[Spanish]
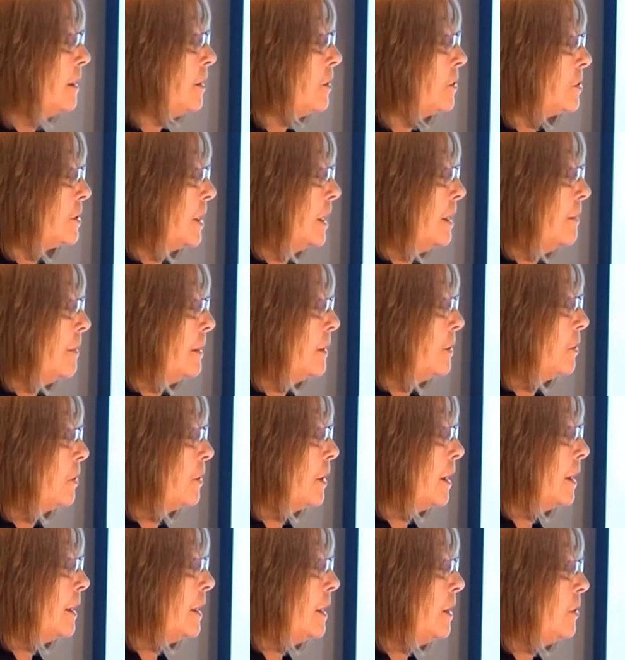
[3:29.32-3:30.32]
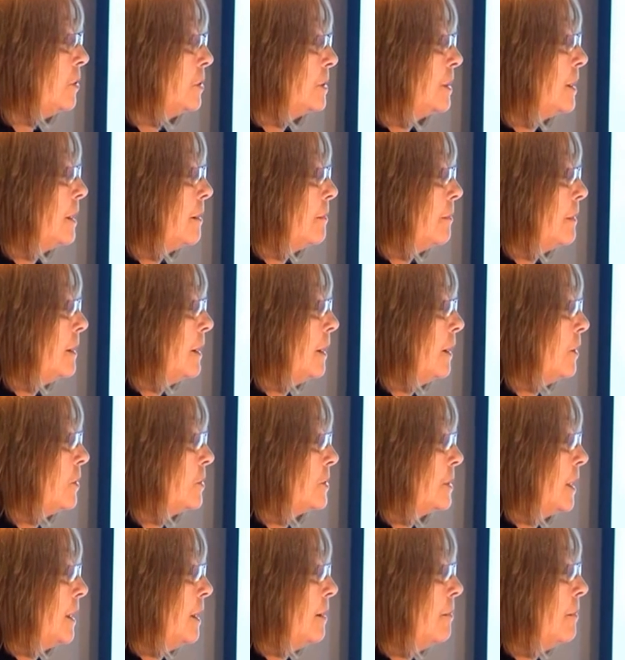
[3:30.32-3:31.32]
los alimentos cárnicos en la medida que
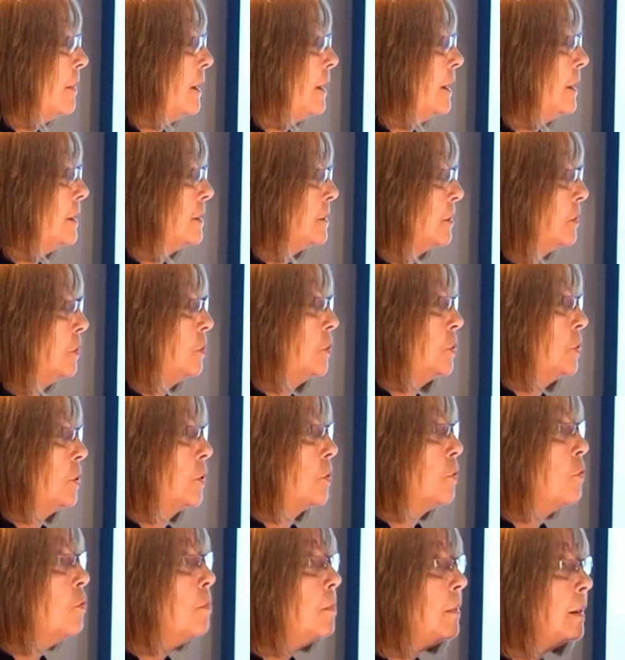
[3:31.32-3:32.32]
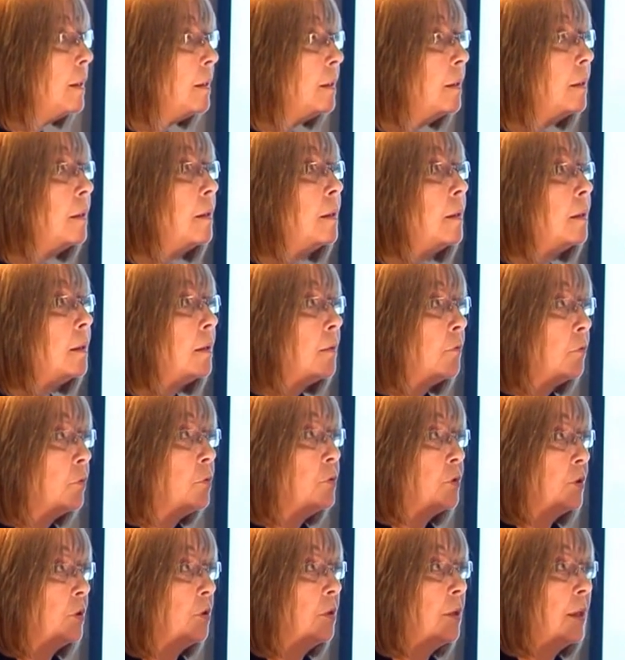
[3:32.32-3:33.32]
los animales cuyo rumen
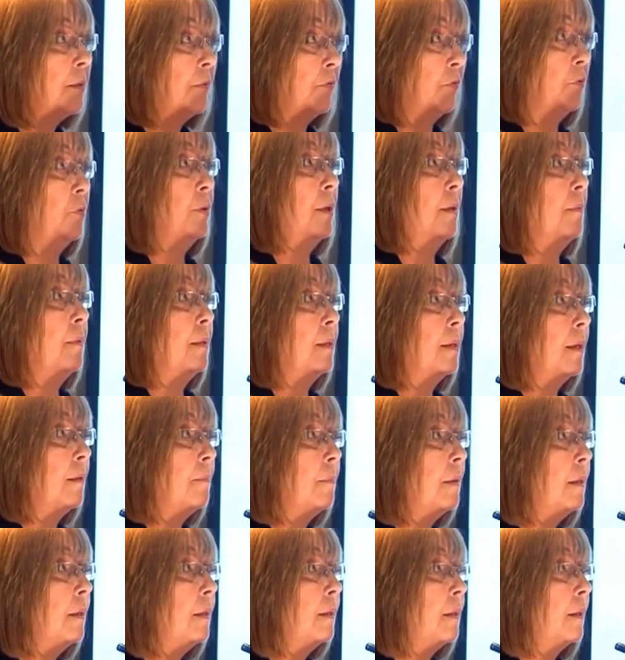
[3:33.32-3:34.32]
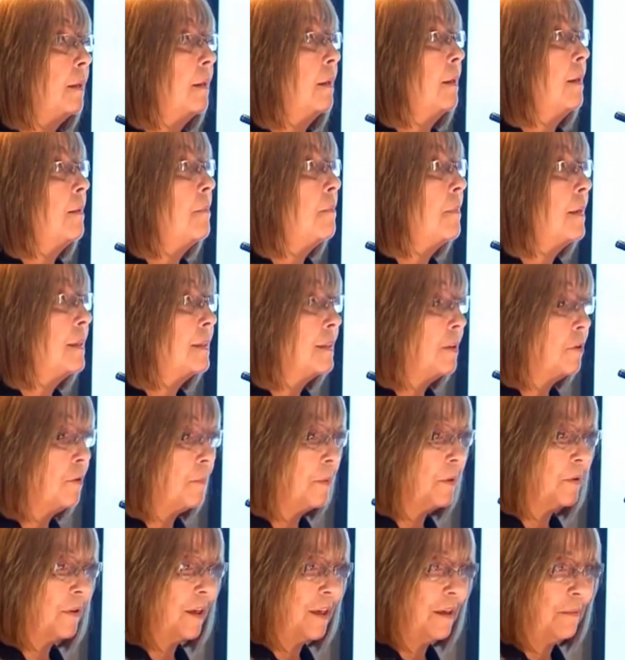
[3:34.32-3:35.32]
funciona fundamentalmente en base a los
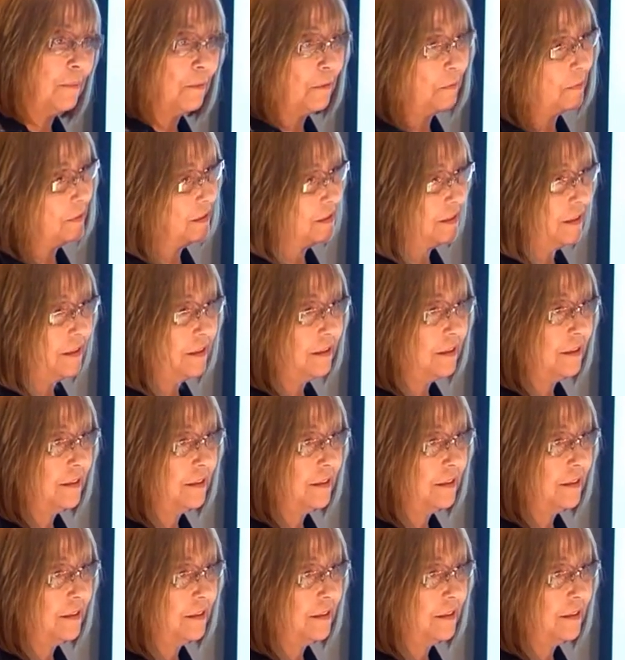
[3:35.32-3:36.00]
mecanismos presentes